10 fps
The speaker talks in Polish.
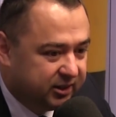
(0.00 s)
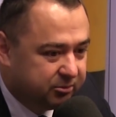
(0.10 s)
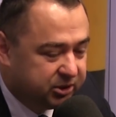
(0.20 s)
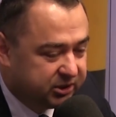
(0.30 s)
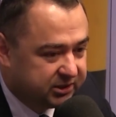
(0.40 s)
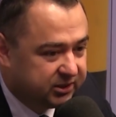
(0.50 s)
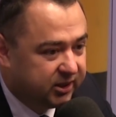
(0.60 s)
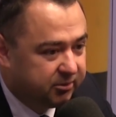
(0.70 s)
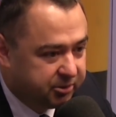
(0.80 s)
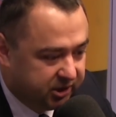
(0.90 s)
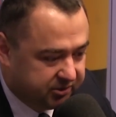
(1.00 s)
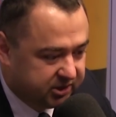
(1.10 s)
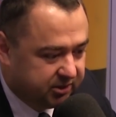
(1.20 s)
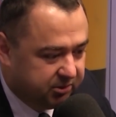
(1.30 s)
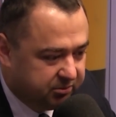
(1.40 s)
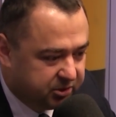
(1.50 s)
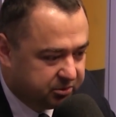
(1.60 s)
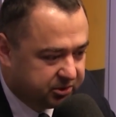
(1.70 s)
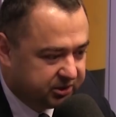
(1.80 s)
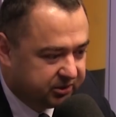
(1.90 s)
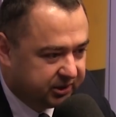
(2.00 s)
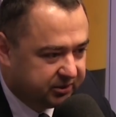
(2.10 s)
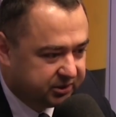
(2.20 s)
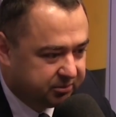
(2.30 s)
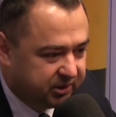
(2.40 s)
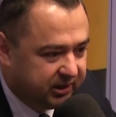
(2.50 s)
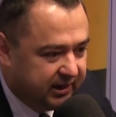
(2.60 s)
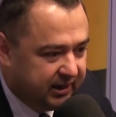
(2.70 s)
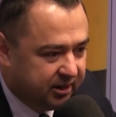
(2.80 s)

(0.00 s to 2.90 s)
E, przecież ta strona ma przede wszystkim im służyć do tego, żeby